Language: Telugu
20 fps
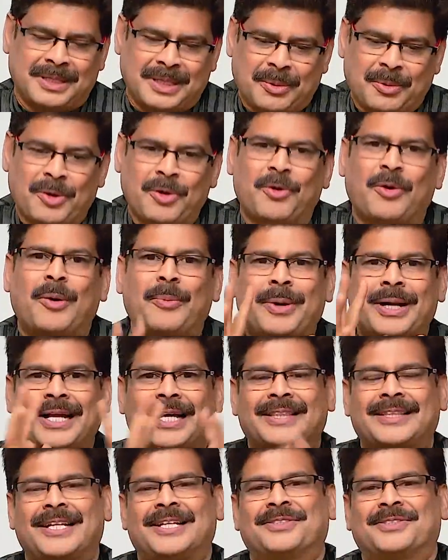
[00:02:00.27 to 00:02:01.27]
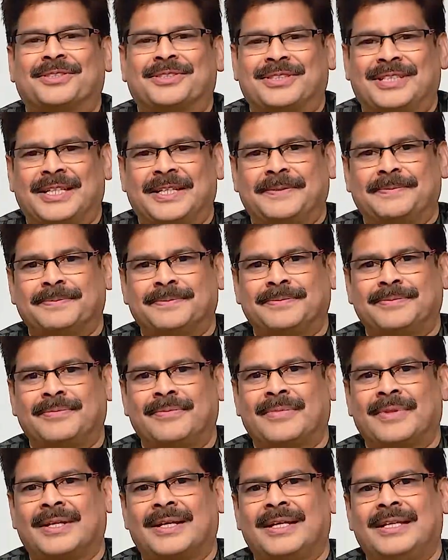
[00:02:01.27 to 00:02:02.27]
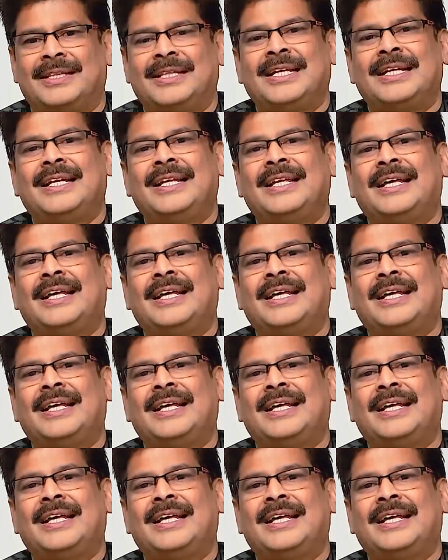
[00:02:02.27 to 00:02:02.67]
గబగబా పరిగెత్తాల్సి వస్తుంది దీన్ని